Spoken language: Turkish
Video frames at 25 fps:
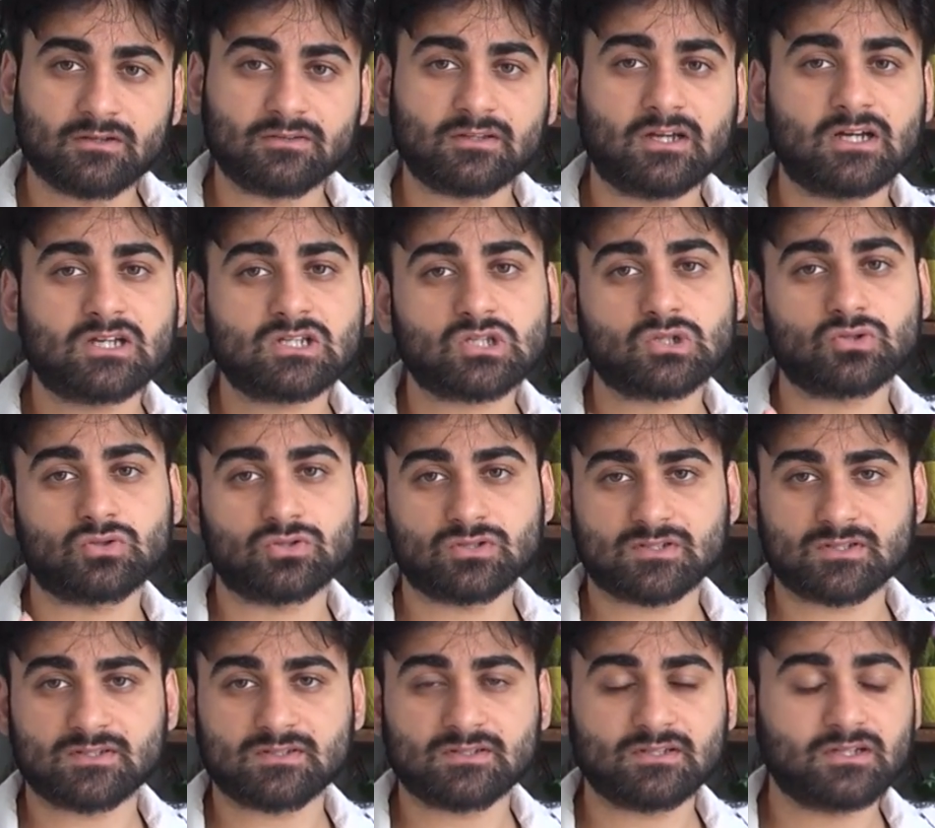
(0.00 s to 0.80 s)
Daha
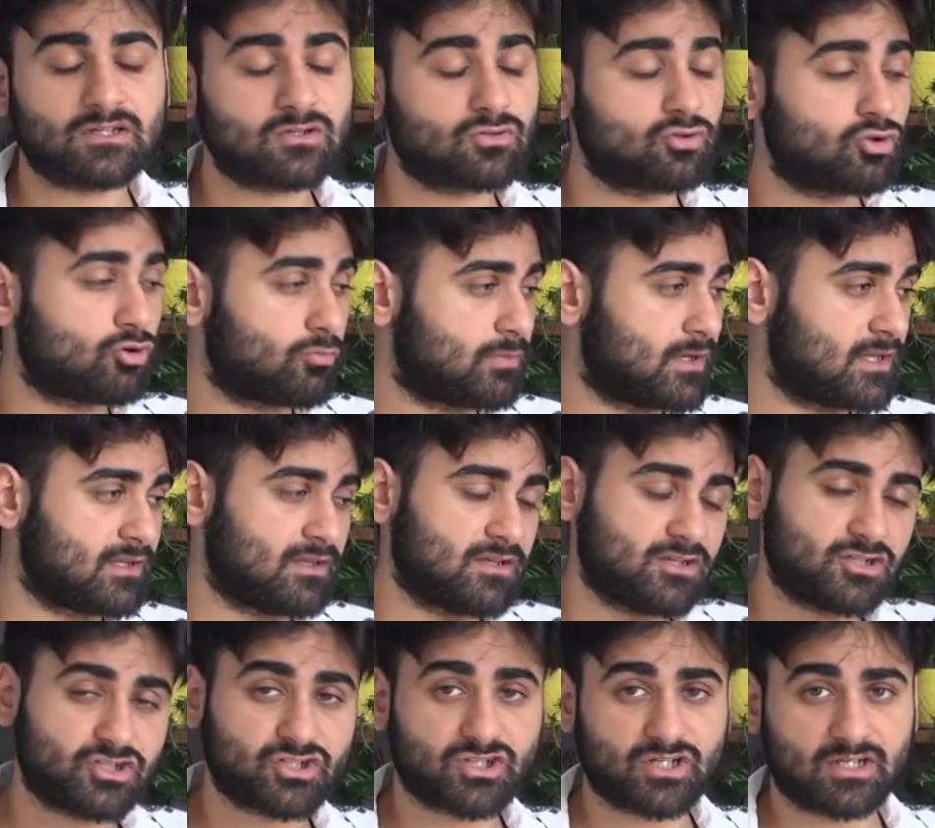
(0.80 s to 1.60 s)
sonrasında global
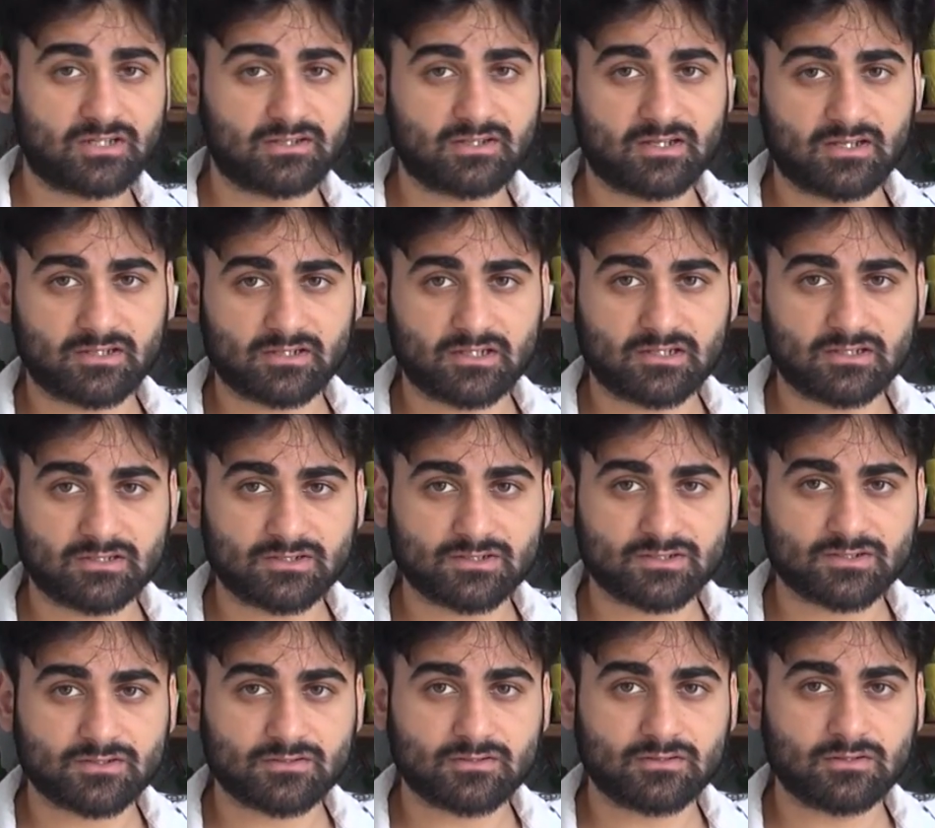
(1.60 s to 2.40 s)
değişkenler
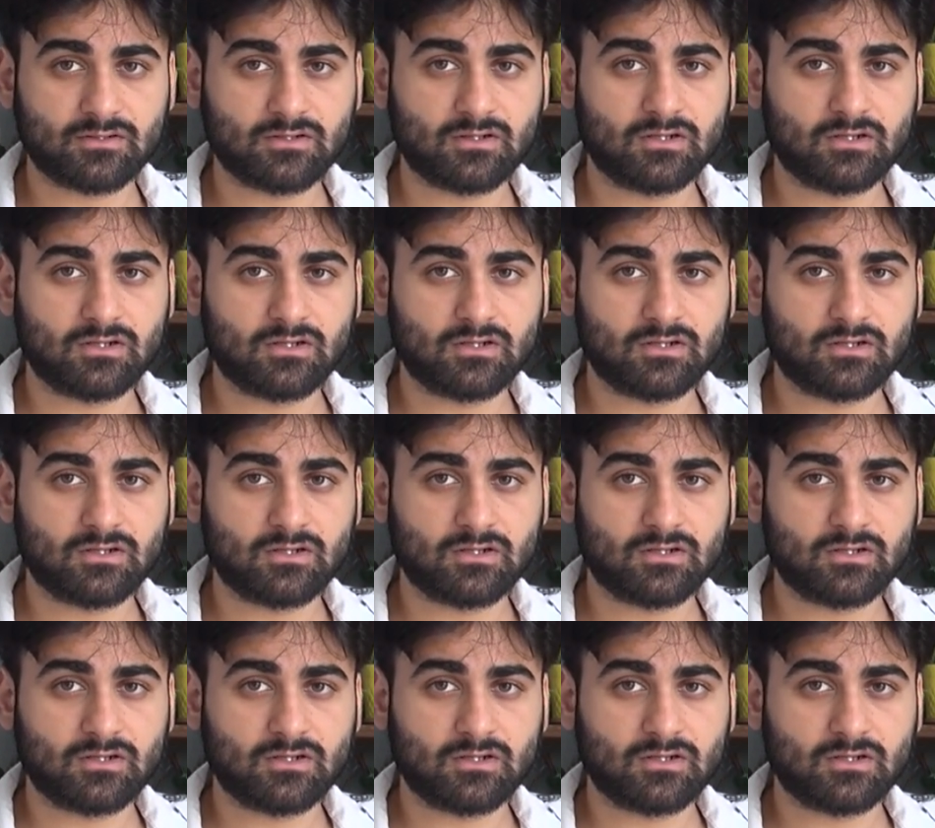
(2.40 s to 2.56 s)
gelir.